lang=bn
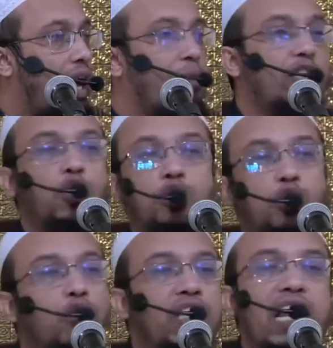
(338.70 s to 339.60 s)
আমার
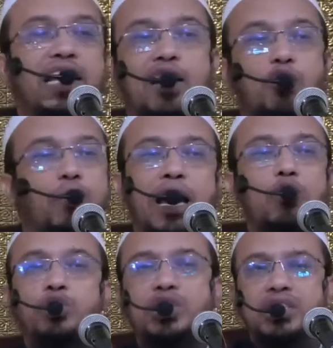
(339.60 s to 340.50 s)
শত্রুর তালিকা কোনো
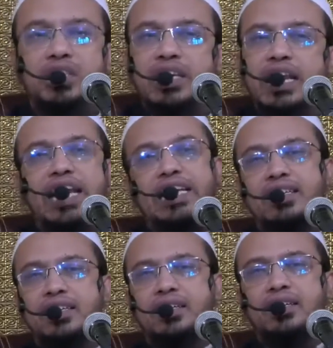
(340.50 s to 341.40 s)
মানুষ নাই
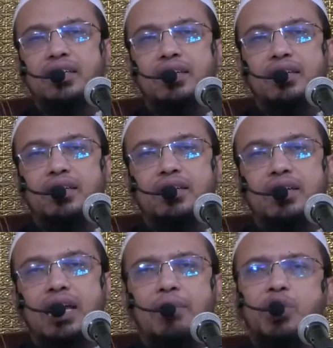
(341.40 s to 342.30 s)

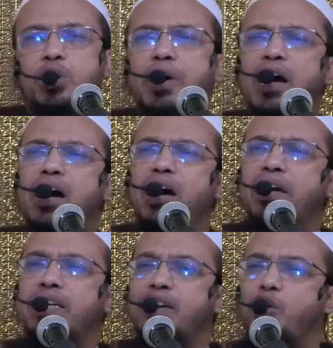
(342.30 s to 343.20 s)
আমি
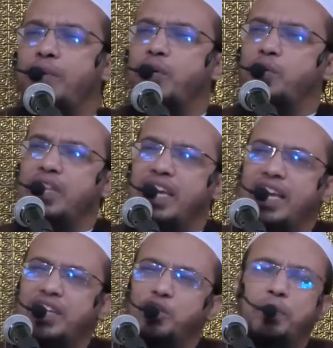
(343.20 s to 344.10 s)
সবাইকে ক্ষমা করে
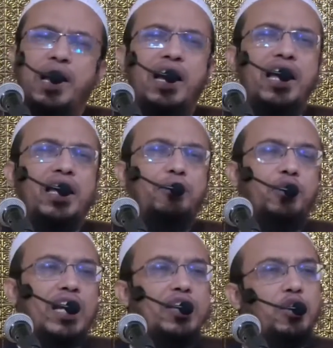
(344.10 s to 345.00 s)
দেই সবাই
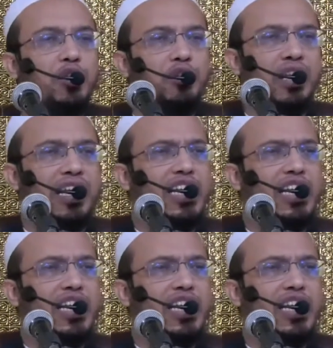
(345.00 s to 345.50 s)
প্রতি আন্তরিকতা